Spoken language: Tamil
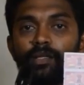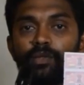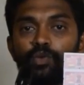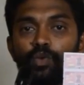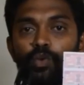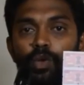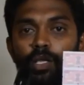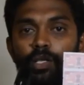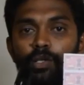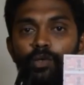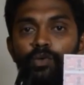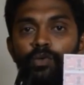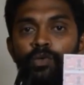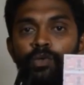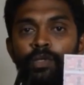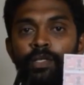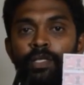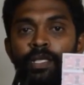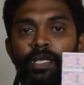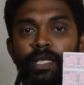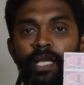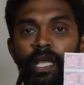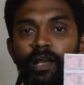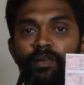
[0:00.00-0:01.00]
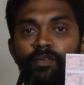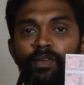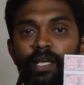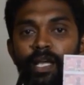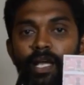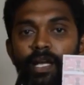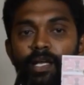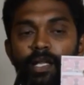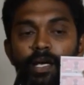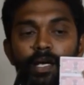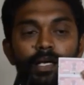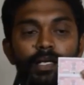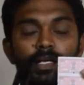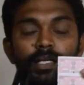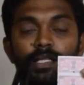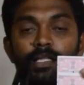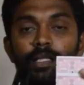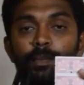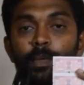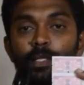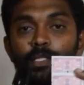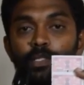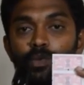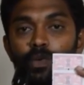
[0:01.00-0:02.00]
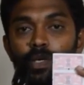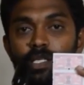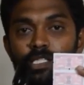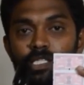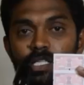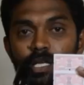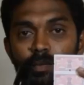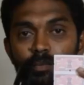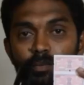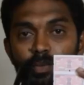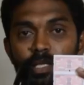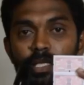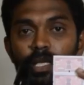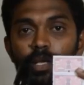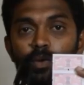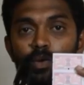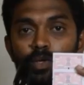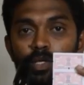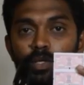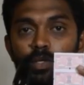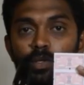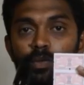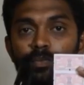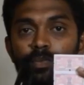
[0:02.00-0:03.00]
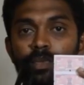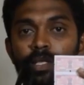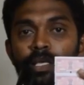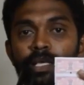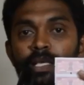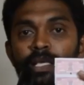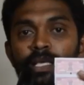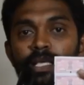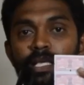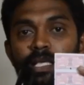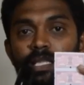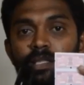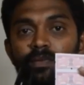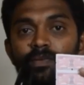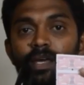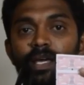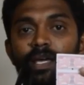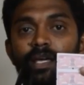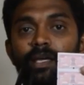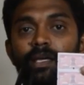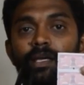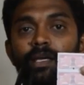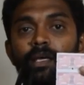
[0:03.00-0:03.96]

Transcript: துறைக்கும் நீங்கள் கேள்வி கேட்டால் இந்த பத்து ரூபா ஸ்டாம்ப் நீங்கள் ஒட்டணும் இதுவே